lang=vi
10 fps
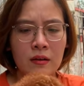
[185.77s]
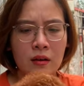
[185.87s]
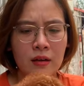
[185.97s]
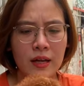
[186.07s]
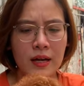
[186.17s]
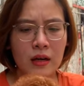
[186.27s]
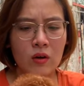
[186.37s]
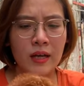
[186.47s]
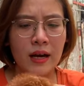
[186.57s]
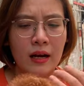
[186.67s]
uh, Nên là
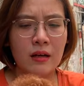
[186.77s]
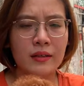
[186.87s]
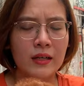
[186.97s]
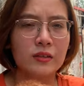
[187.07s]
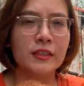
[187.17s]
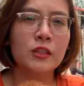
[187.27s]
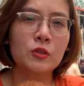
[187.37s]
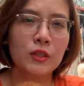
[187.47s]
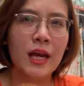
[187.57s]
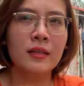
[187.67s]
có thể là cơ thể nó sẽ
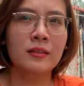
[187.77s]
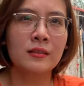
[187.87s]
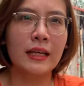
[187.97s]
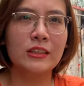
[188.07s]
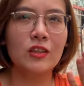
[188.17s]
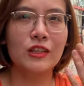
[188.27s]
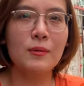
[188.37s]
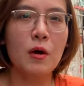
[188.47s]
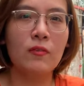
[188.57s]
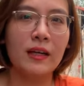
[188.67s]
ưu tiên dành cho những
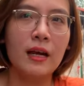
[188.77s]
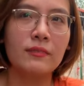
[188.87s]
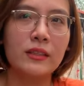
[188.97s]
cái bộ phận khác,